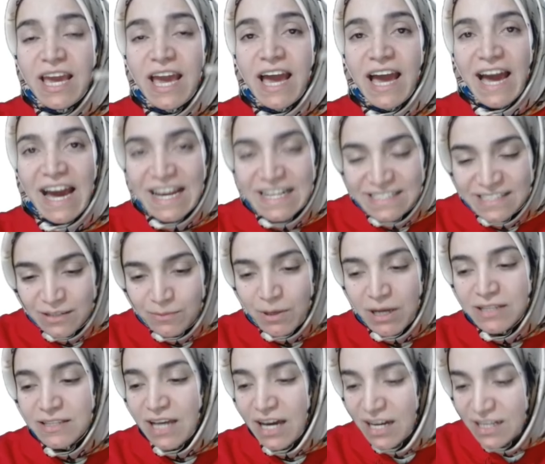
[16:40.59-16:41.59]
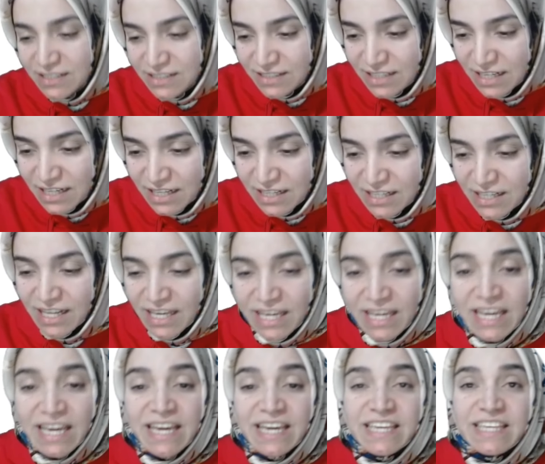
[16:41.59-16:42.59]
her zaman adrenaline
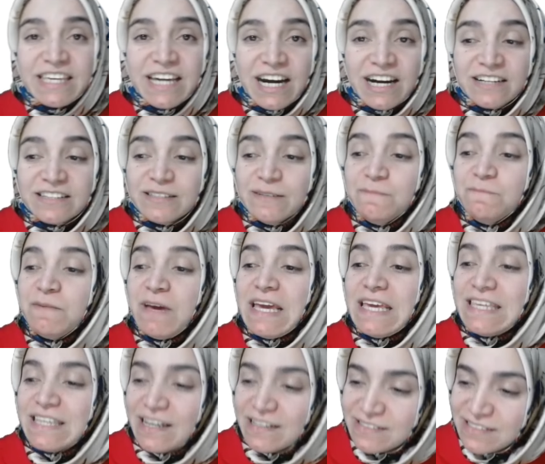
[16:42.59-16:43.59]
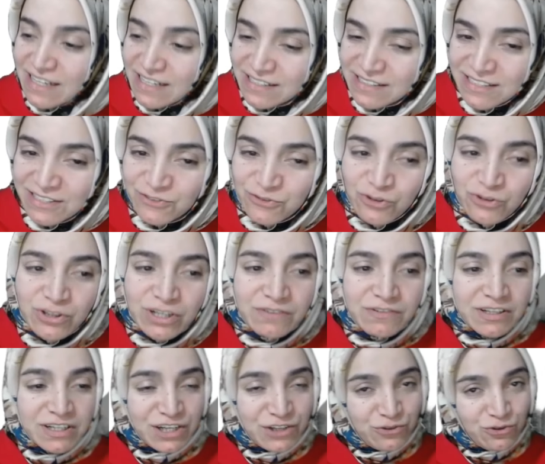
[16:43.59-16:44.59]
yardım ve yataklık
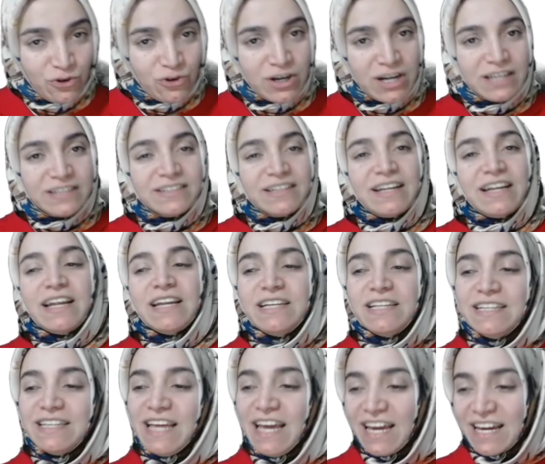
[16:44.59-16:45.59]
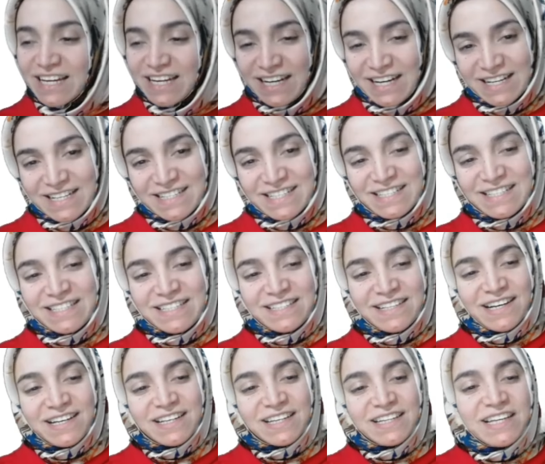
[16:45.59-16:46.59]
göreviyle nöroadrenalin karşınızda
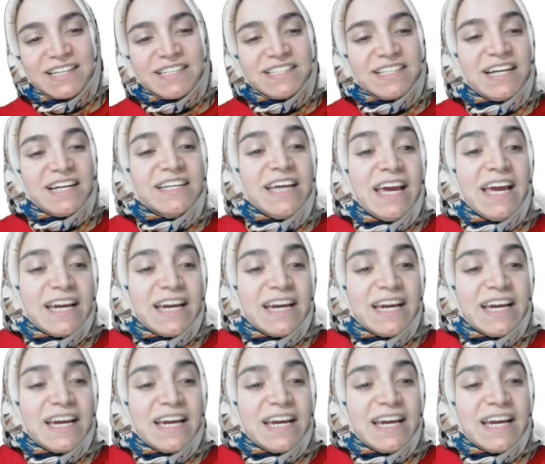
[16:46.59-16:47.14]
arkadaşlar.